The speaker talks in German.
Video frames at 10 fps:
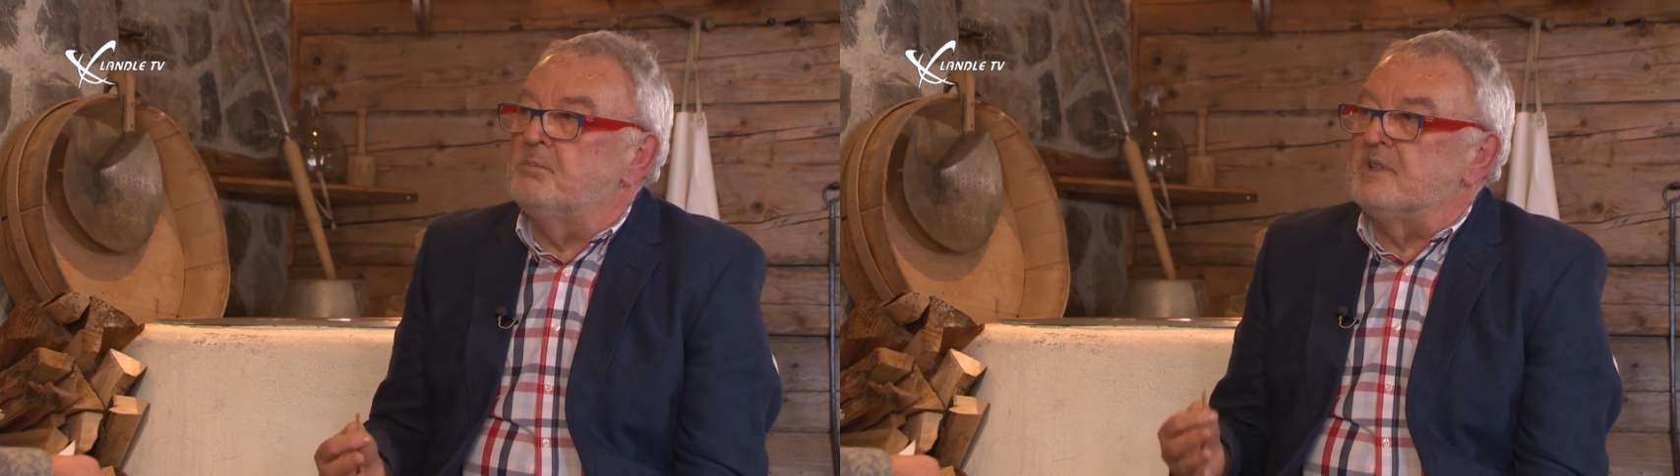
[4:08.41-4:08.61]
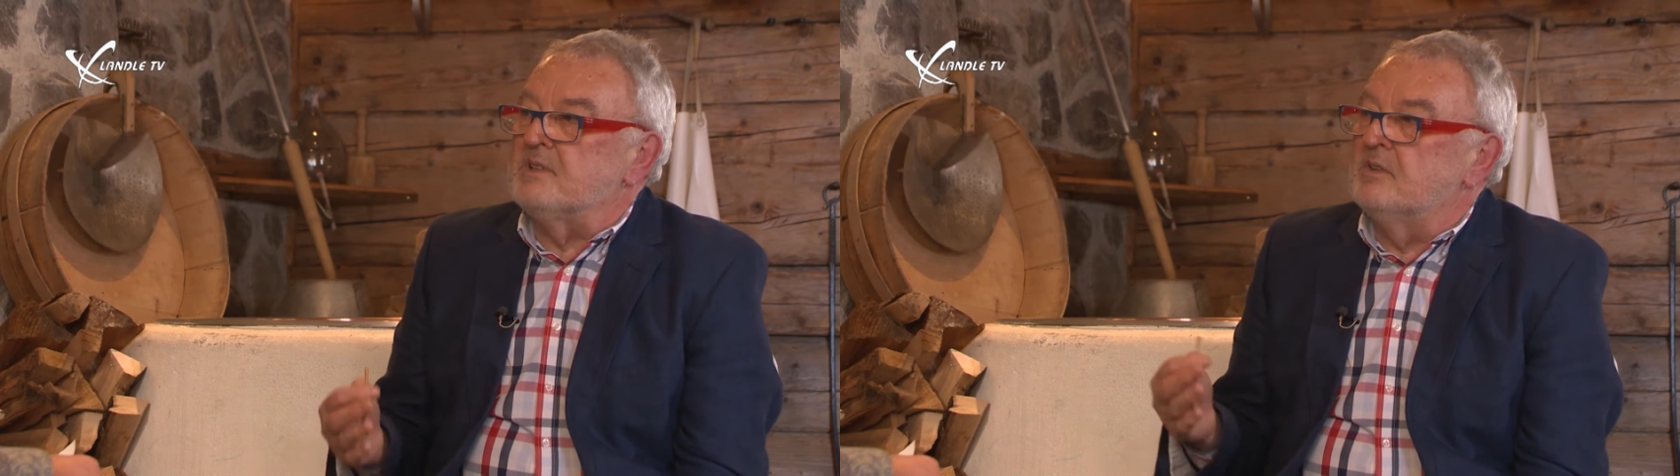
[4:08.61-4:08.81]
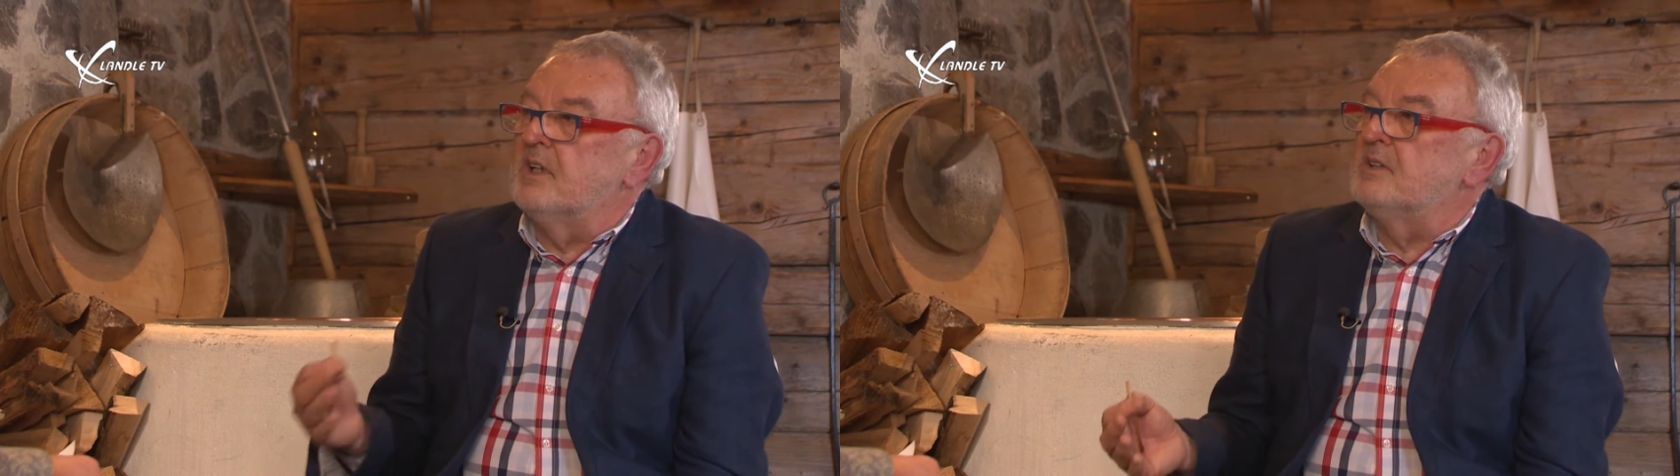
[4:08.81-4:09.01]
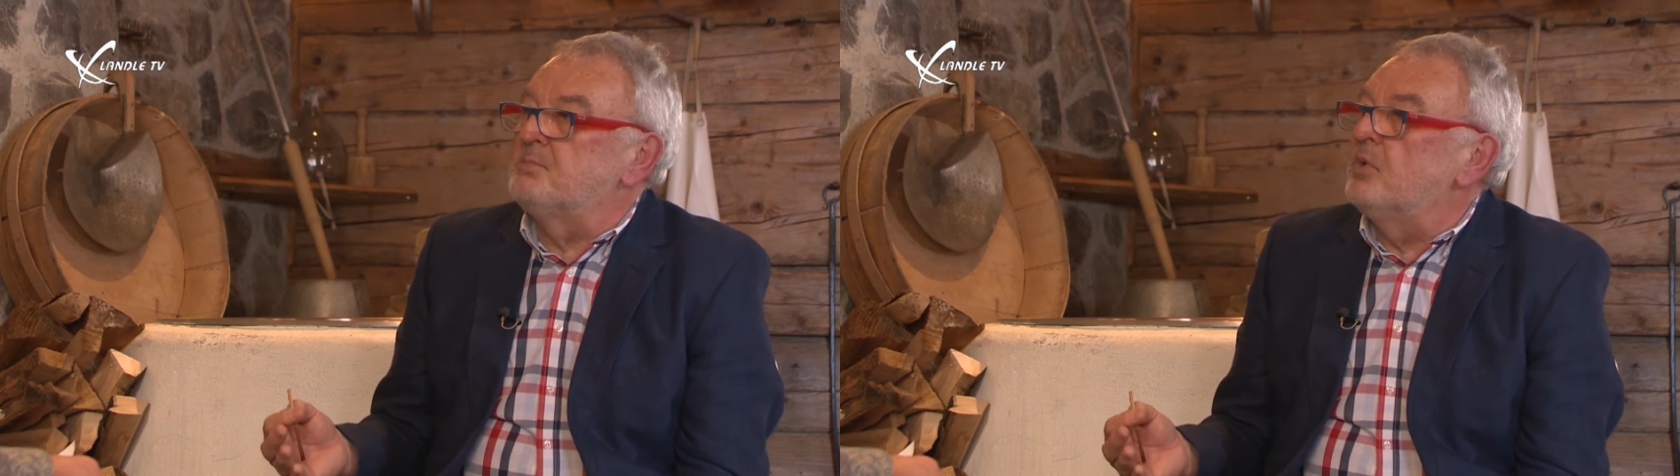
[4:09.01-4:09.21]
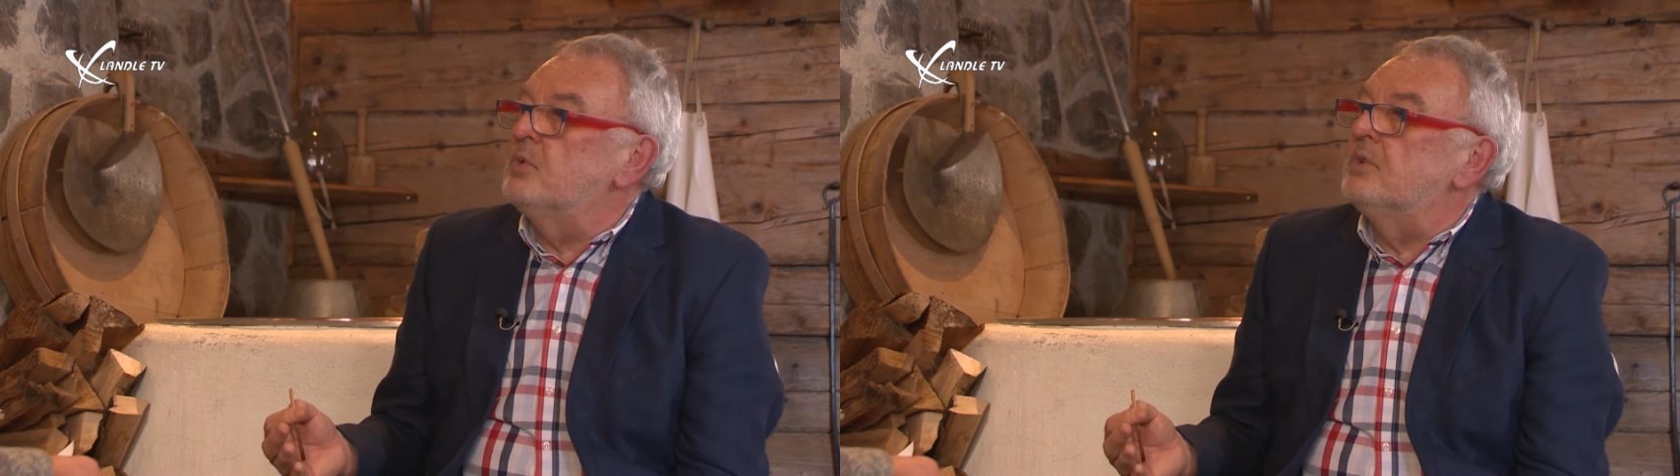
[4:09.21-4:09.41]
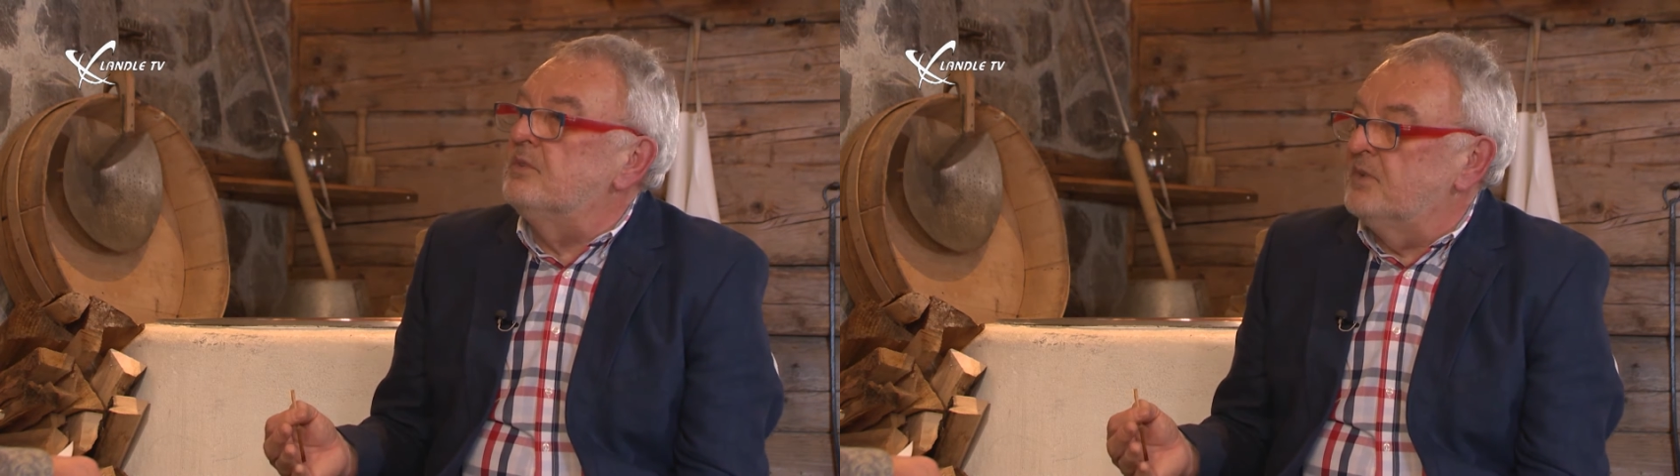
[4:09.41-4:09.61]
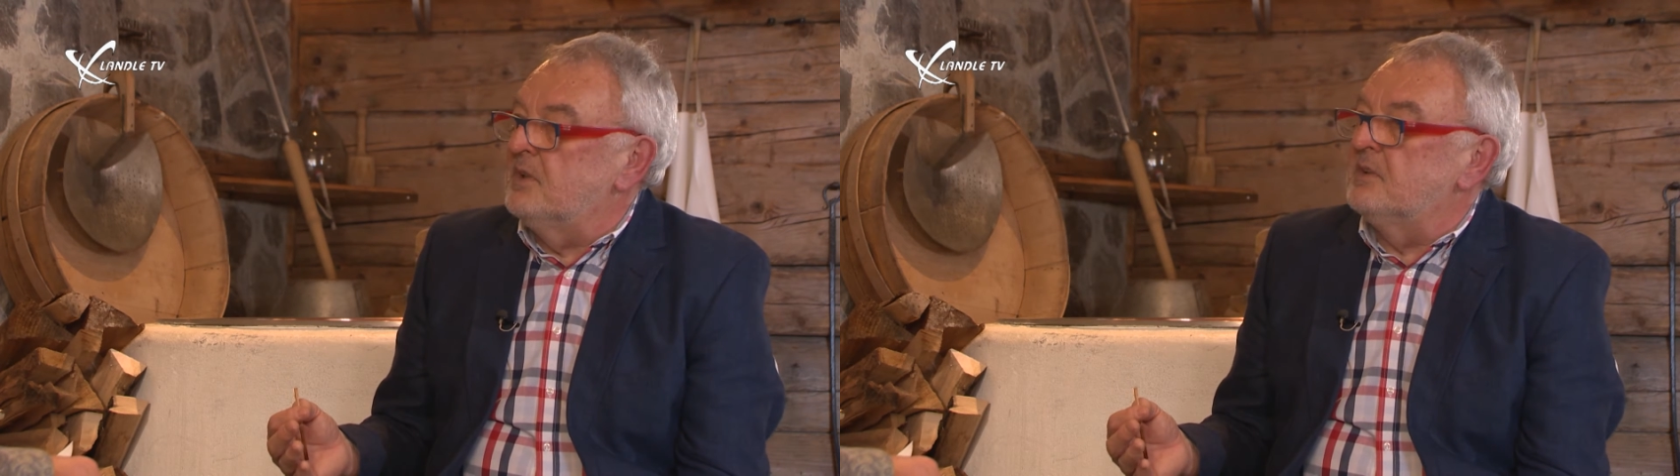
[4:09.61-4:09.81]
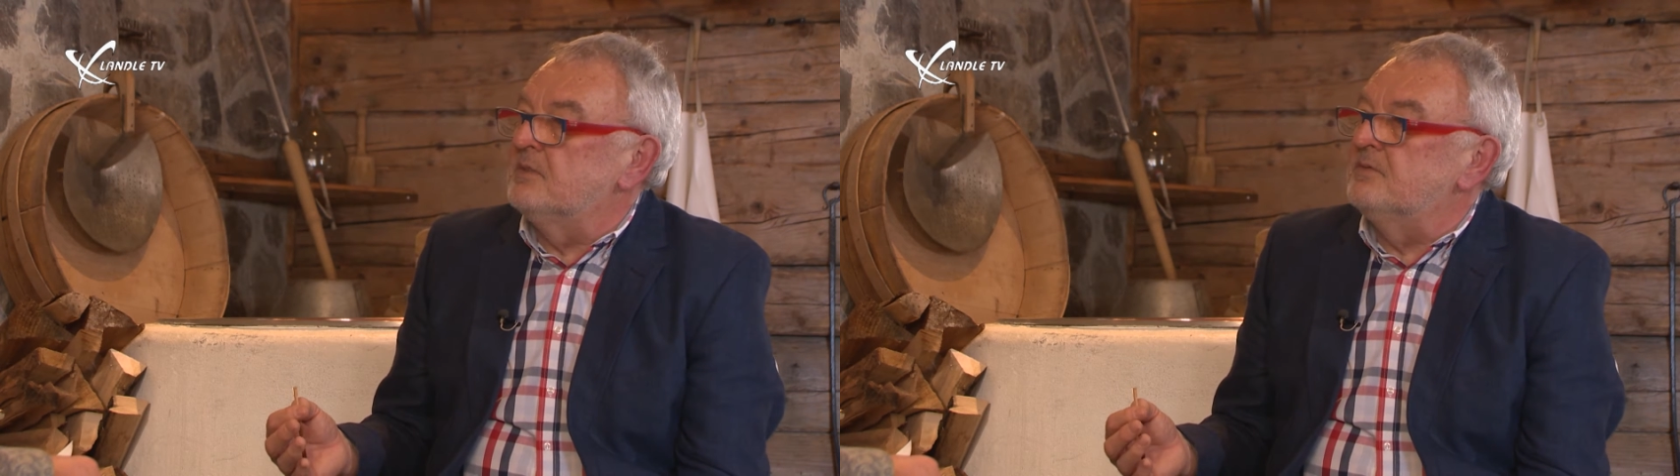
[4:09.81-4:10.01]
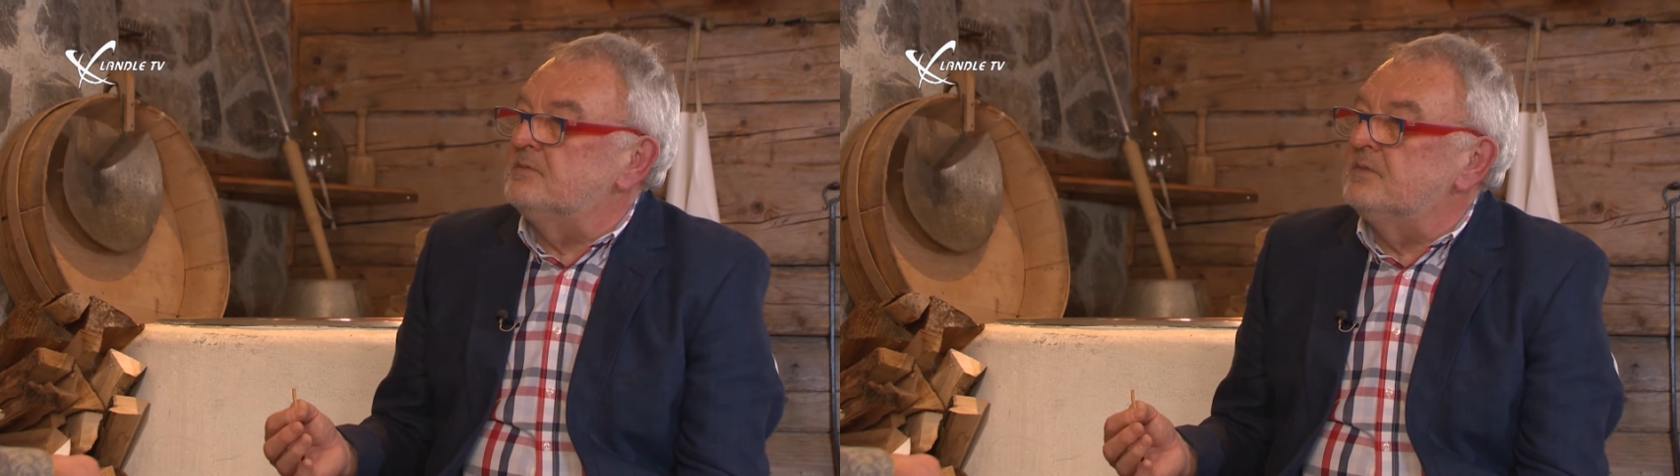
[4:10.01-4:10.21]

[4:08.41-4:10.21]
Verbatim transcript: besonderes Produkt verkaufen.